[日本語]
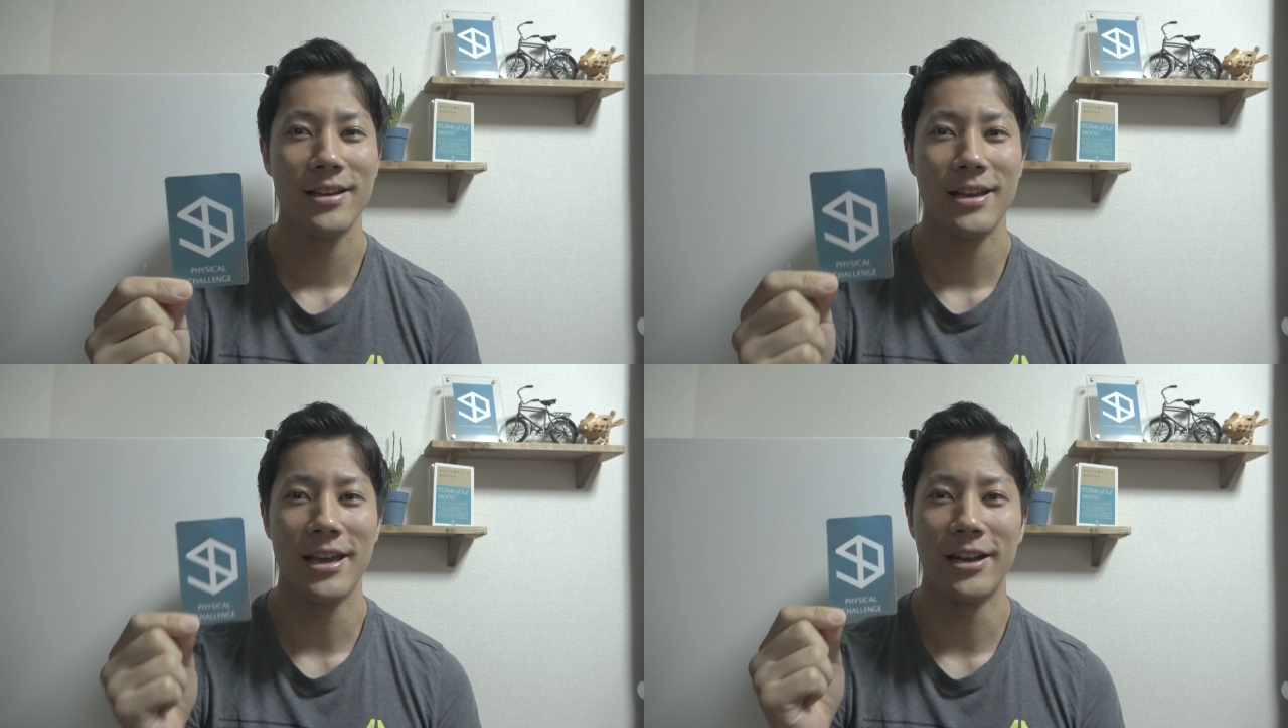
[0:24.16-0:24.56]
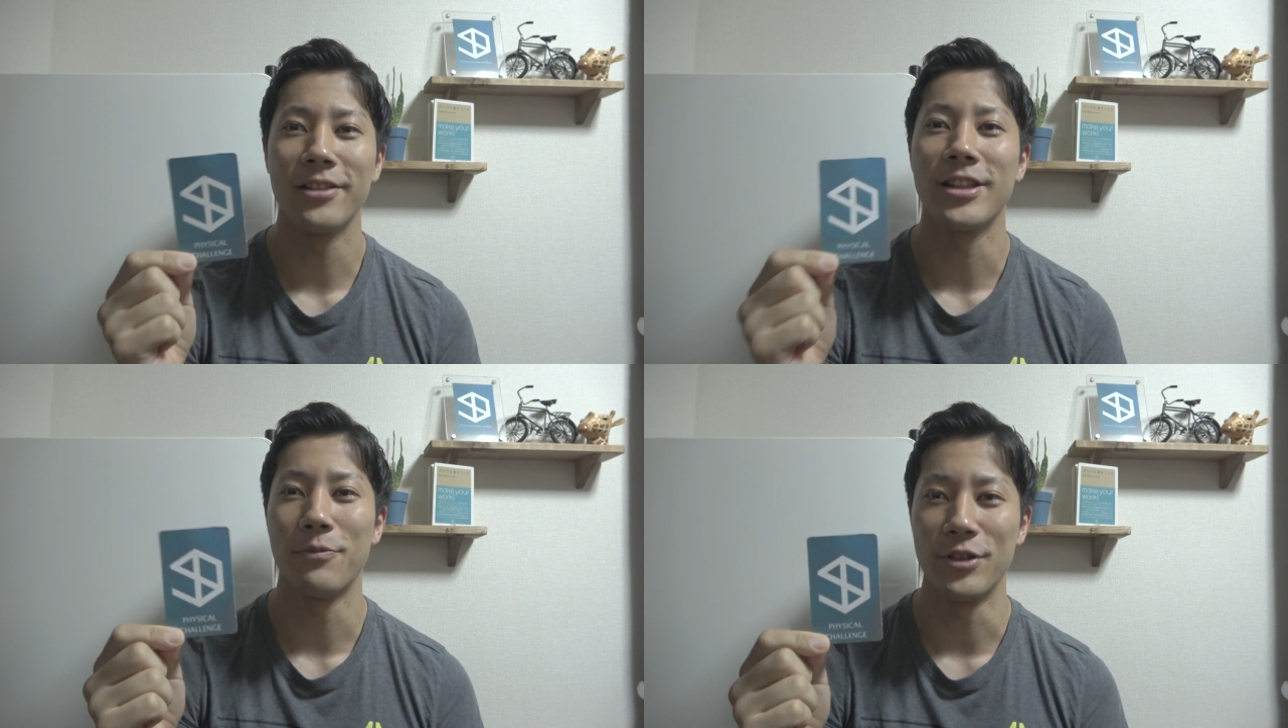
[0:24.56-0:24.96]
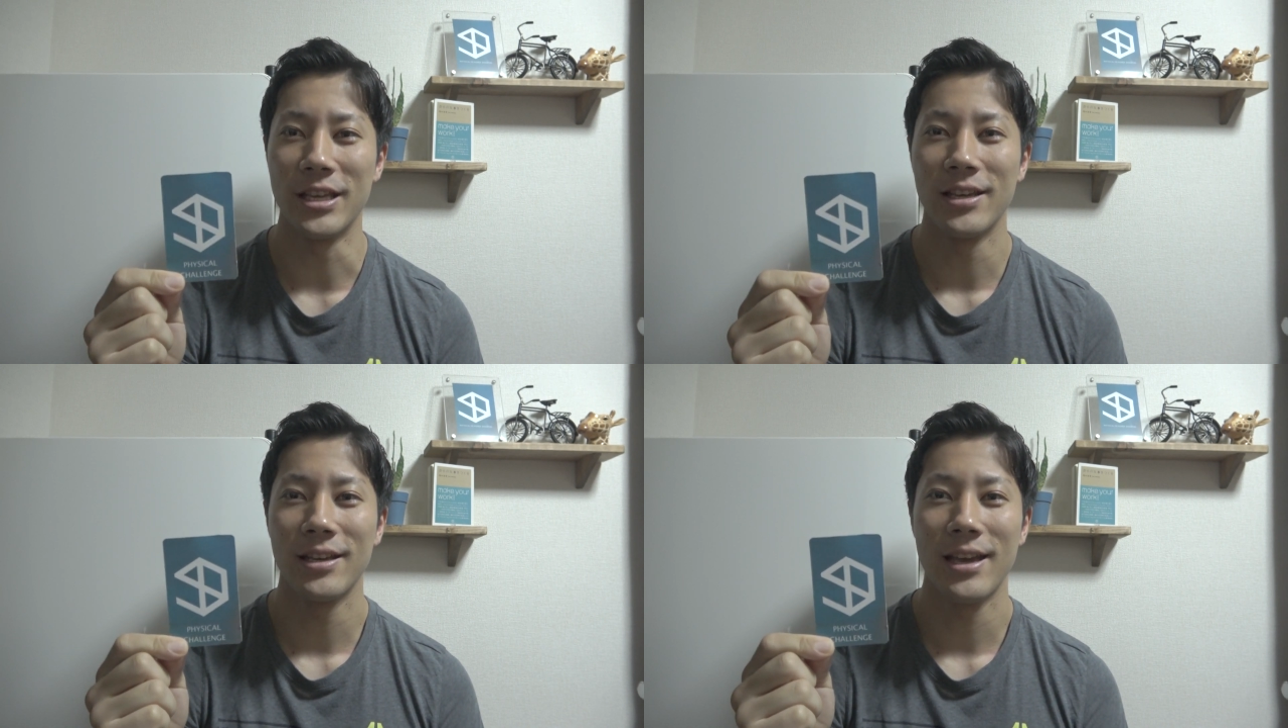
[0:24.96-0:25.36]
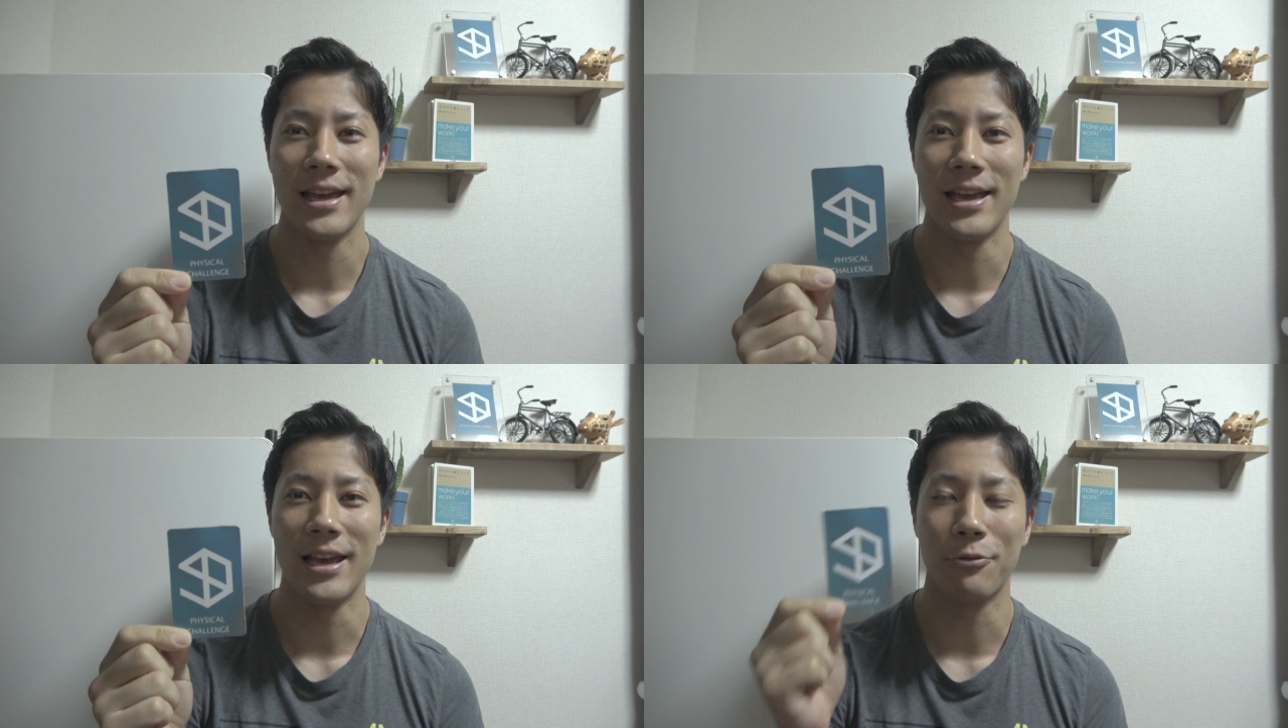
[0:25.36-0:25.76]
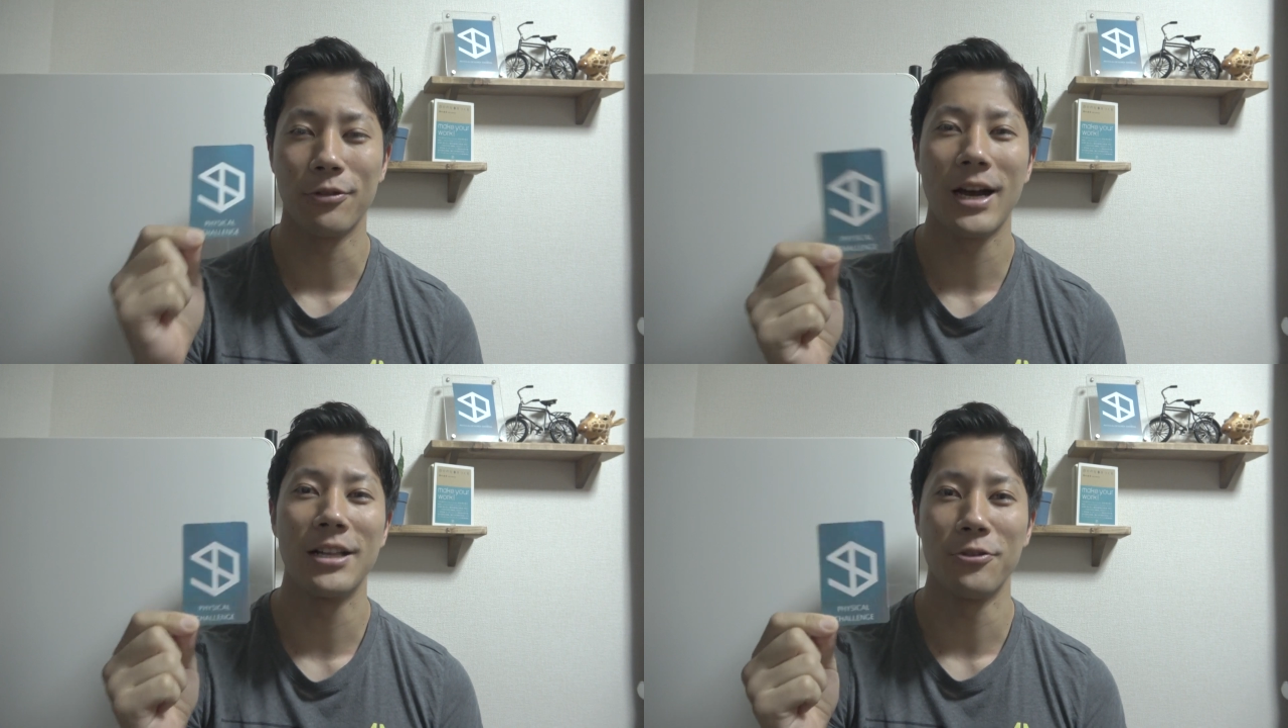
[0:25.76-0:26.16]
えー、ランダムに、えー、こ
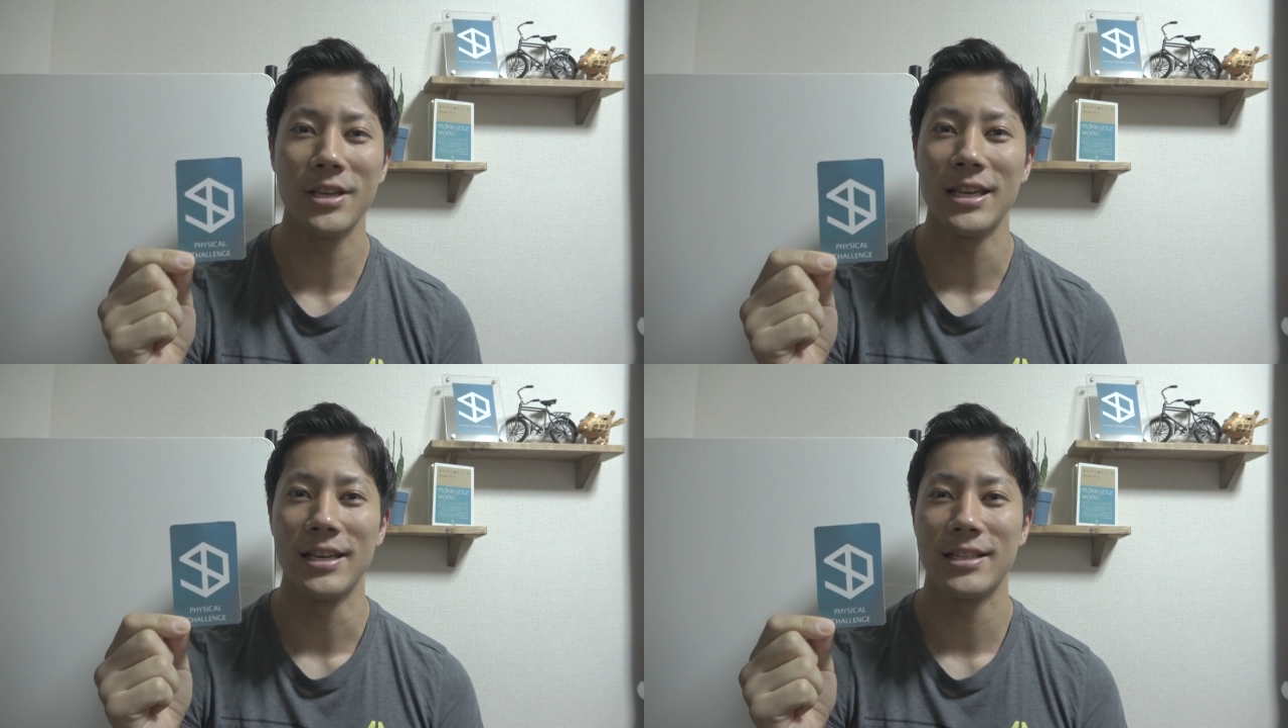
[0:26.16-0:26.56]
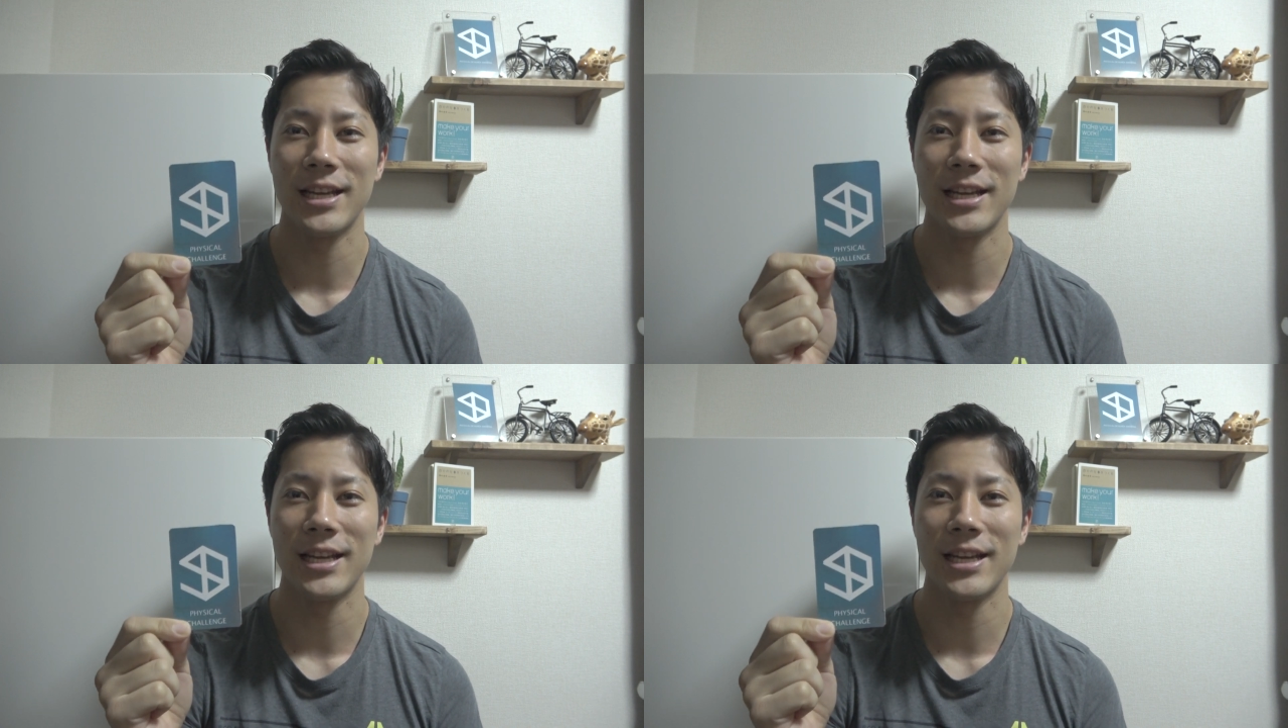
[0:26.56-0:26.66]
のカードに